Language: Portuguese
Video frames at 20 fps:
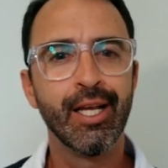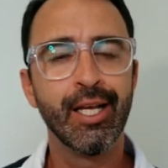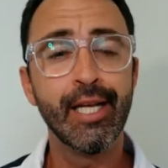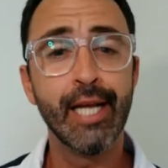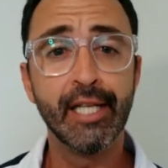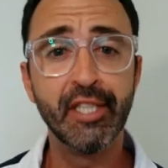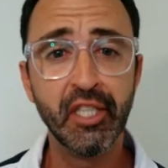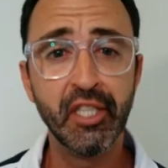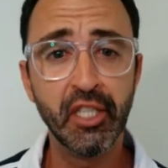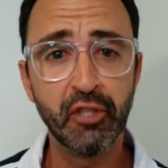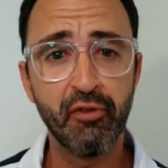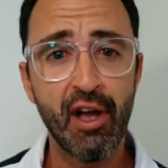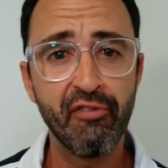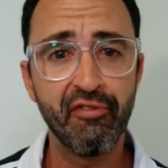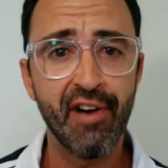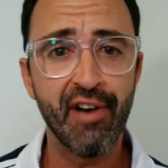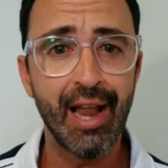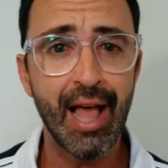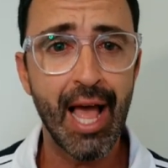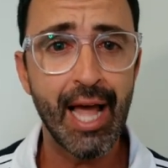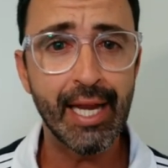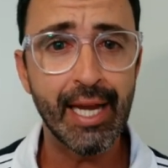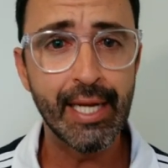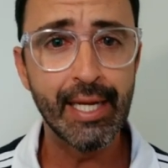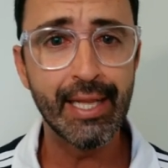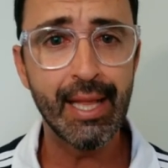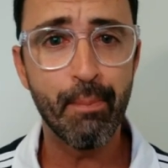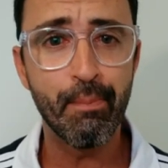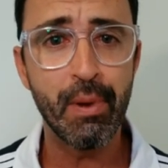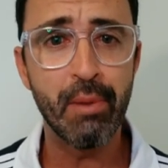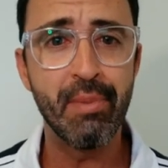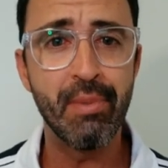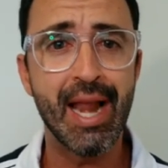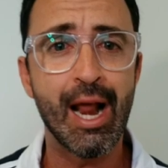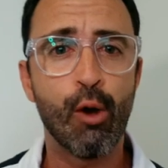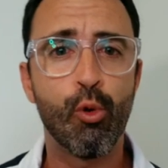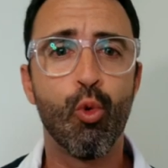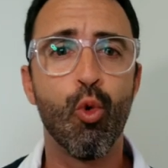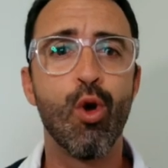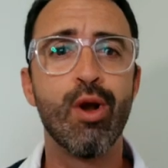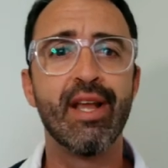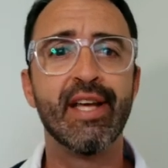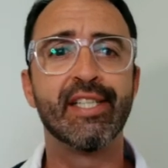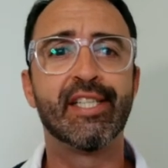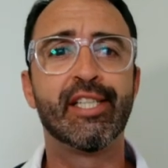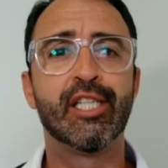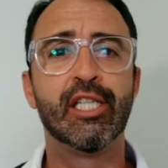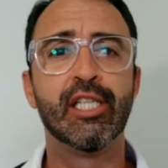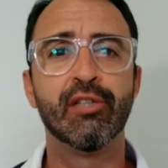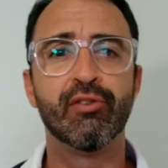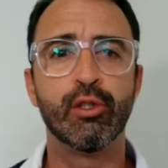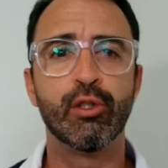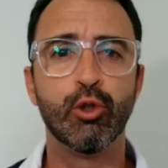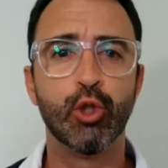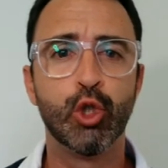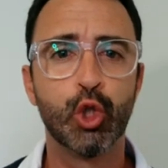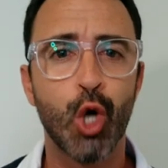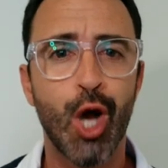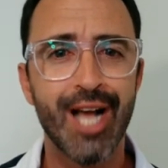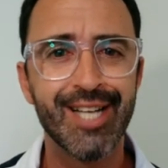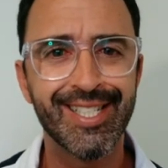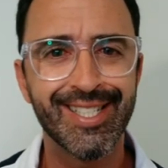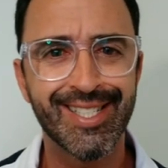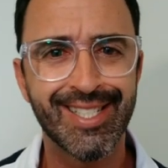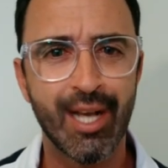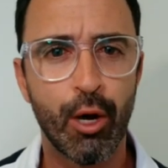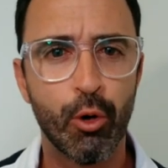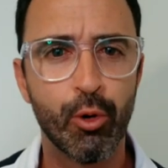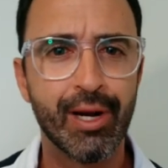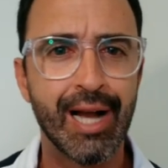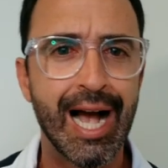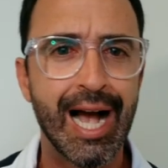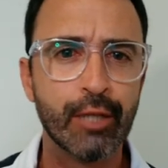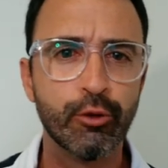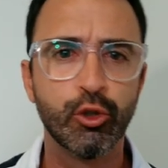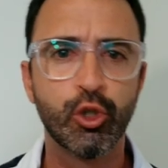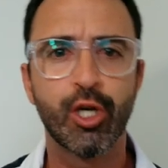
E a gente vai falar aqui da primeira coletiva do Jorge Salgado.